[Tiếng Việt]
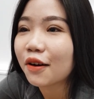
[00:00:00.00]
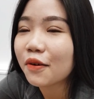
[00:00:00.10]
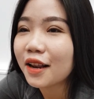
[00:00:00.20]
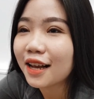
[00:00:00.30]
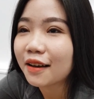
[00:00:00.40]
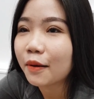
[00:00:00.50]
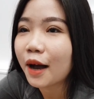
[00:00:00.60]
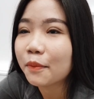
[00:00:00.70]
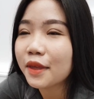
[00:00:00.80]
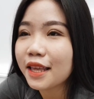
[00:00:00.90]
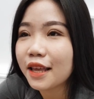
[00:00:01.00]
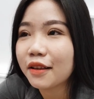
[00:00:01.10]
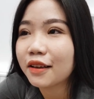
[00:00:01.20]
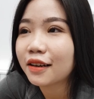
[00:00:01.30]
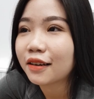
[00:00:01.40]
nói là hẩm di
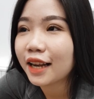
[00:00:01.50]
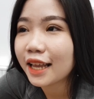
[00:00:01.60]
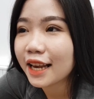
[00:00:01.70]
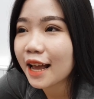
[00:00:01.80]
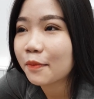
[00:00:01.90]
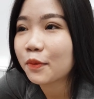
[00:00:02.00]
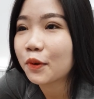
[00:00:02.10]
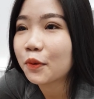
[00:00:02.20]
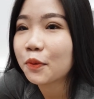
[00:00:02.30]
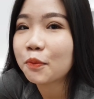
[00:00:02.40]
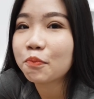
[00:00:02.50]
diện uh, gan nam của